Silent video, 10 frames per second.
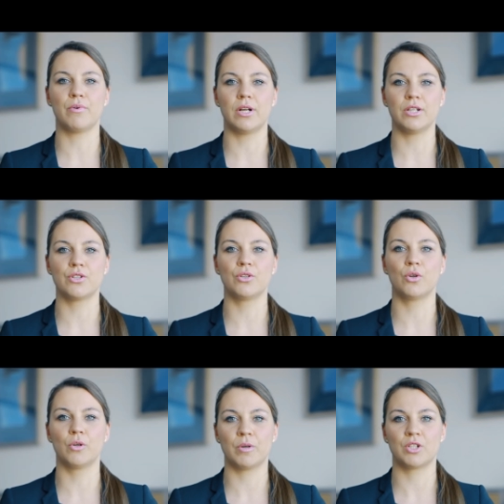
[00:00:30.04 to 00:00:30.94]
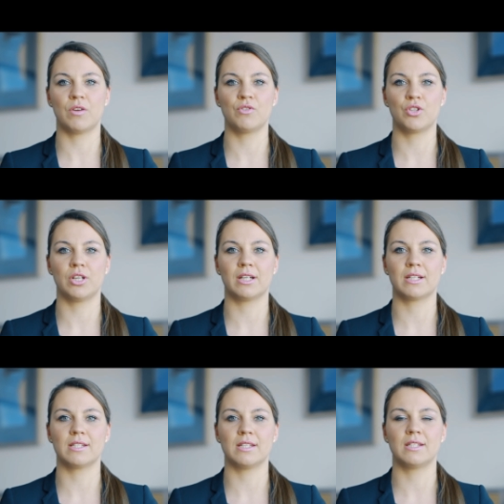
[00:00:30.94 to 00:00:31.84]
polnischen
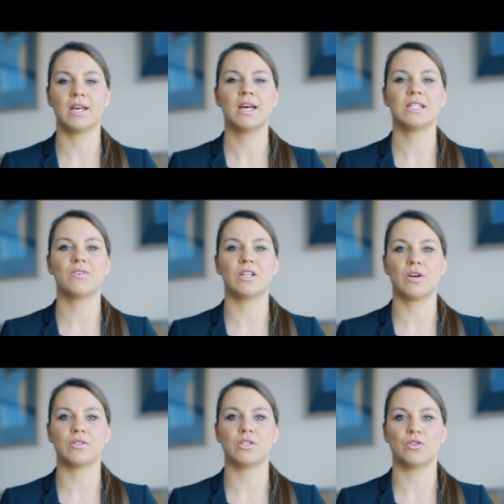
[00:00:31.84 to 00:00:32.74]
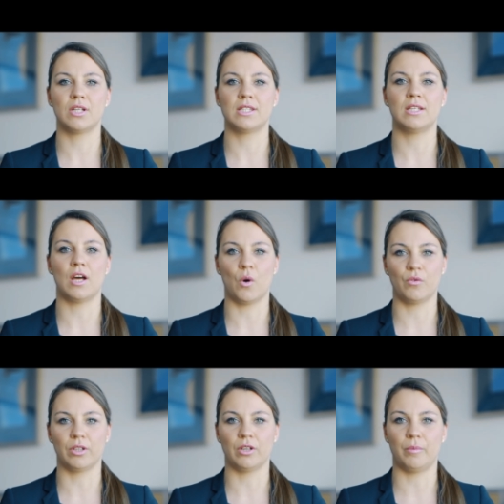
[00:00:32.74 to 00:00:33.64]
Körperschaftssteuergesetz 2019
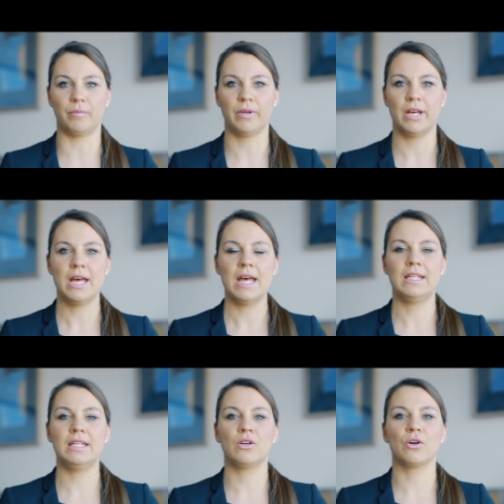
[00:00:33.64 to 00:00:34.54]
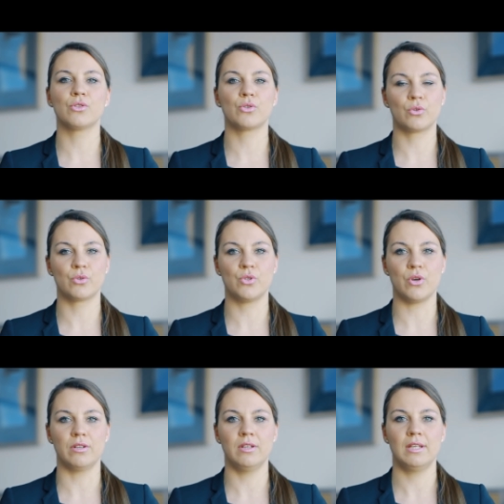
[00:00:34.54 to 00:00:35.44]
aufgenommen. Die
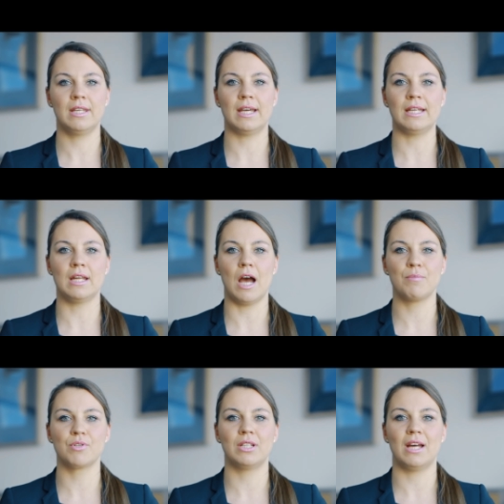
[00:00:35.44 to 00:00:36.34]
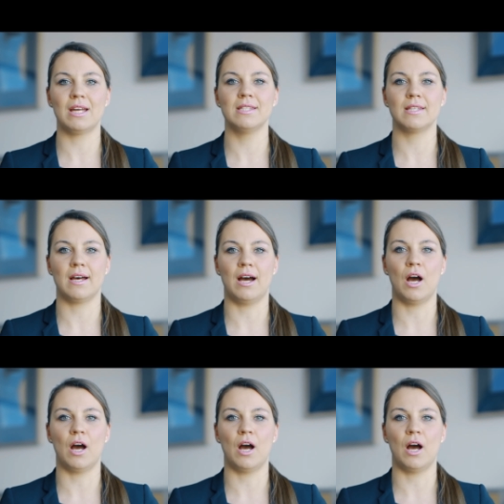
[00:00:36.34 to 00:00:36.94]
Konstruktion der in Abschnitt 1a